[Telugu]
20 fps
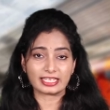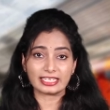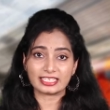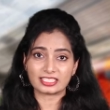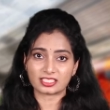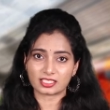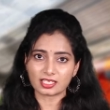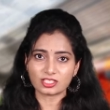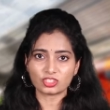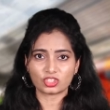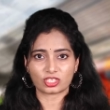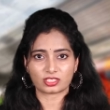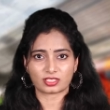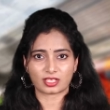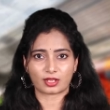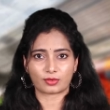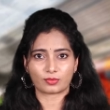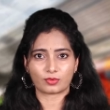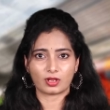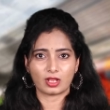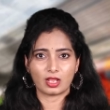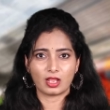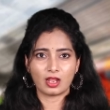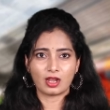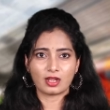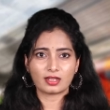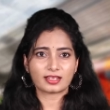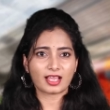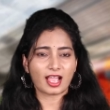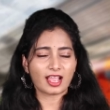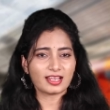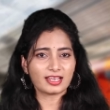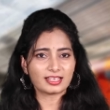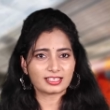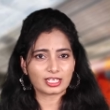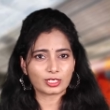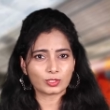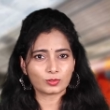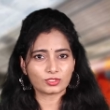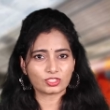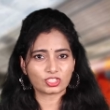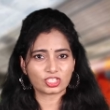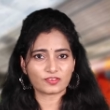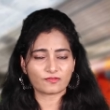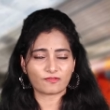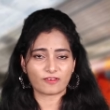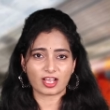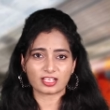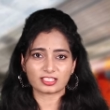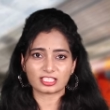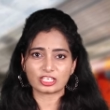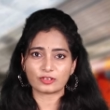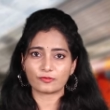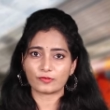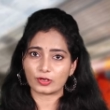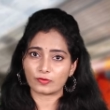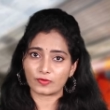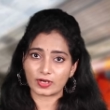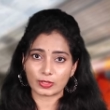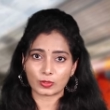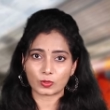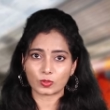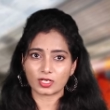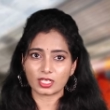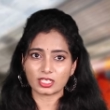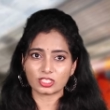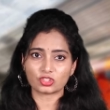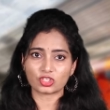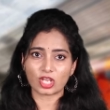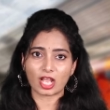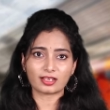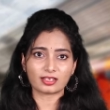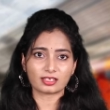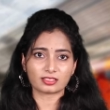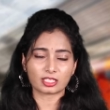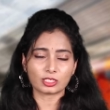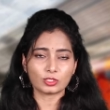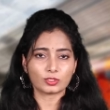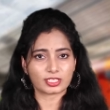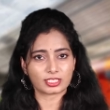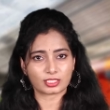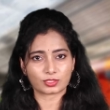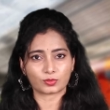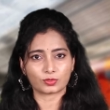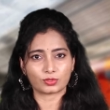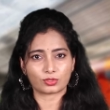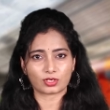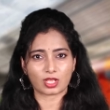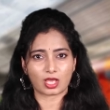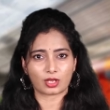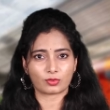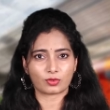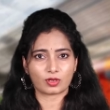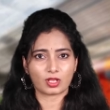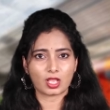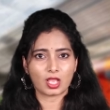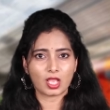రీడిజైన్ చేశారు టాయిలెట్ల నుంచి వాసన వెలువడకుండా జాగ్రత్తలు తీసుకుంటున్నారు